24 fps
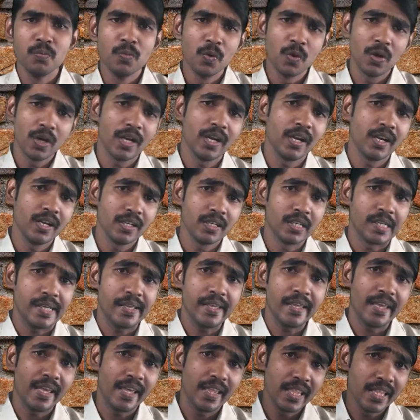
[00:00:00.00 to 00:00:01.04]
முருகனுக்கு
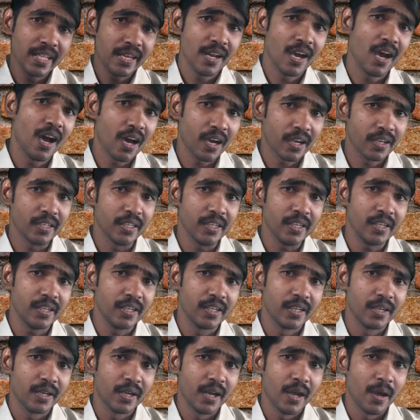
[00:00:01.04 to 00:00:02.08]
எதிராக
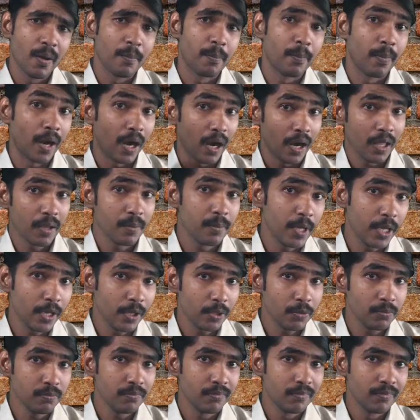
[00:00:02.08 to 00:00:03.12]
பல
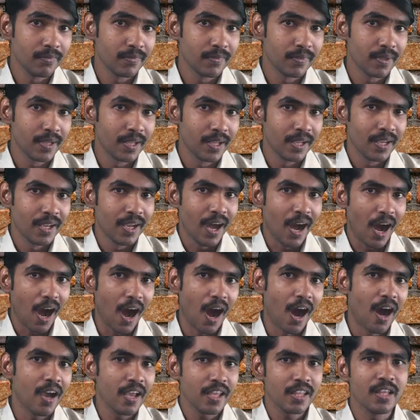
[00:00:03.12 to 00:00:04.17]
பேரும்
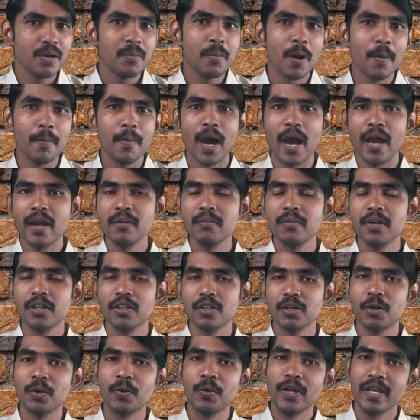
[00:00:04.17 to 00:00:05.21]
ஆயுதமா
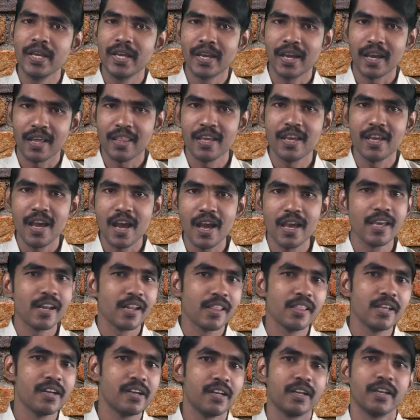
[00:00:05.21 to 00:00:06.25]
பயன்படுத்தக்கூடிய கதையா
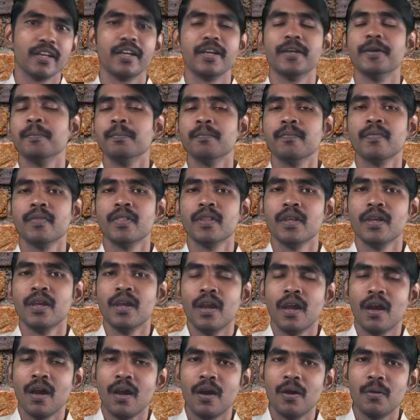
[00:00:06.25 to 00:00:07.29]
இருந்துட்டு இருக்கு
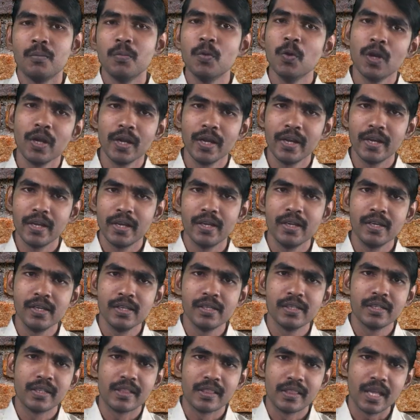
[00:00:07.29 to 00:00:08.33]
முருகனை
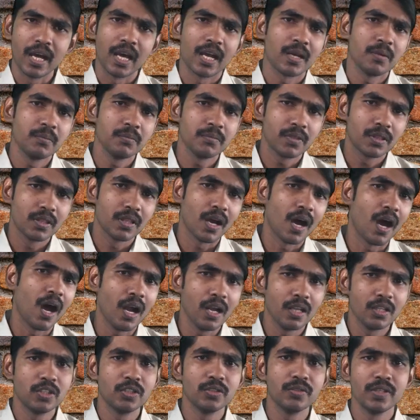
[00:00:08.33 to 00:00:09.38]
தரம்
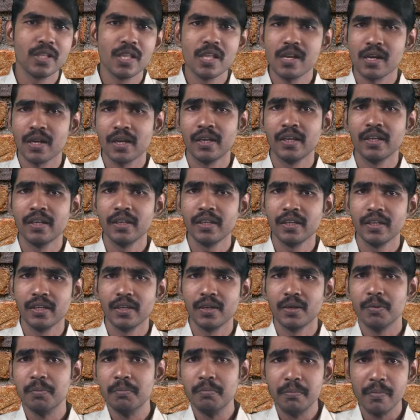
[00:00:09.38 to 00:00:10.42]
தாழ்த்துவதற்கு
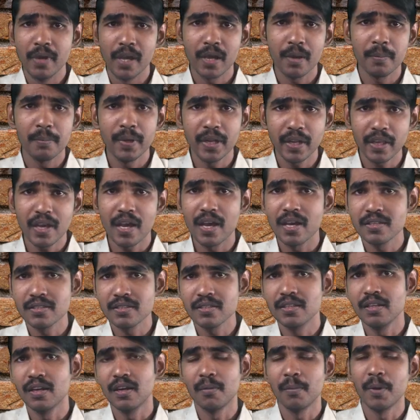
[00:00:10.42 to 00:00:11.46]
மிகப்பெரிய
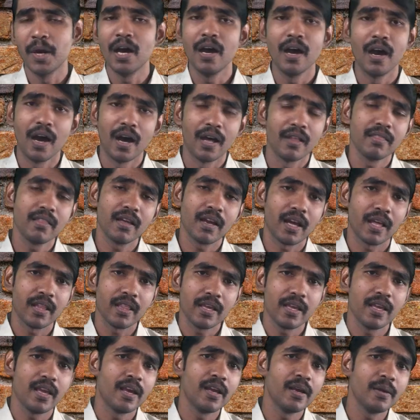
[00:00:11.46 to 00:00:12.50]
அஸ்திரமா அந்த
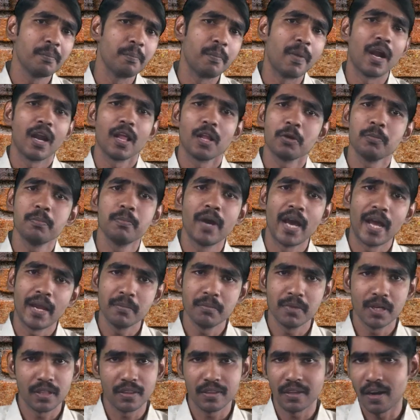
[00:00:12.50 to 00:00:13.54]
கதையை பலரும்
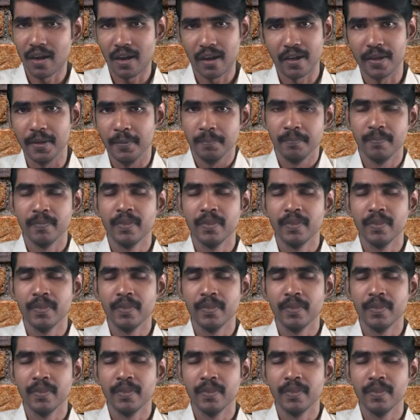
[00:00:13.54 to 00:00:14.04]
பயன்படுத்துறாங்க